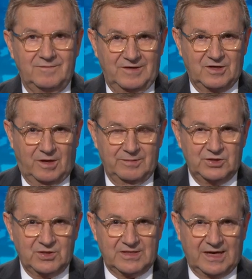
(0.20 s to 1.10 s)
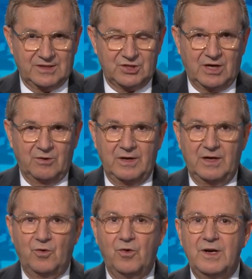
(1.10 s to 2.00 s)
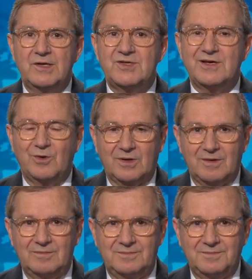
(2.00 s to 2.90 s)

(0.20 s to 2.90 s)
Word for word: Willkommen zur Tagesschau in 100 Sekunden.